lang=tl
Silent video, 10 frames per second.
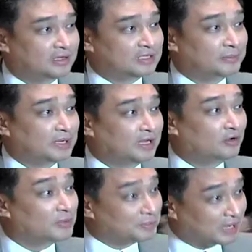Sabi nga
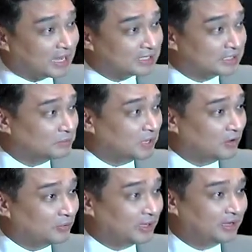niya kung may pag-asang
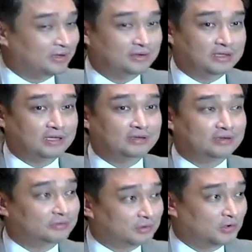makauwi,
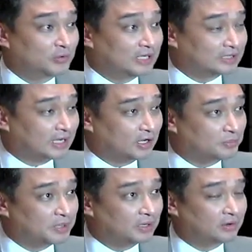then uwi na
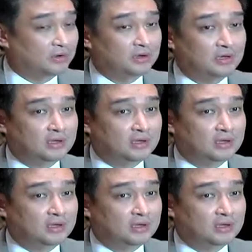tayo. Pero